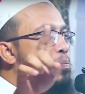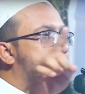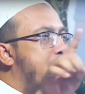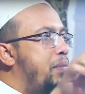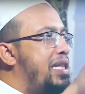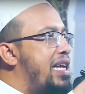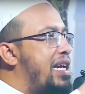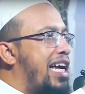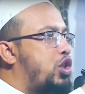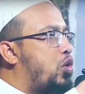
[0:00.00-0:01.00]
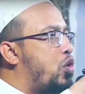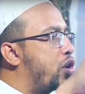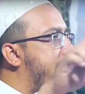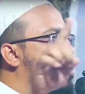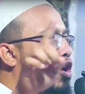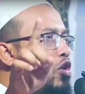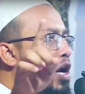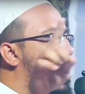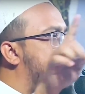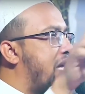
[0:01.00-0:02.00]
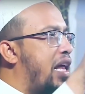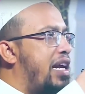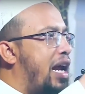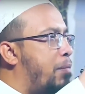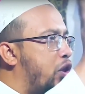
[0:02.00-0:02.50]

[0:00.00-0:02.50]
এই পৃথিবীতে নাশকরকে কখনো আল্লাহ তালা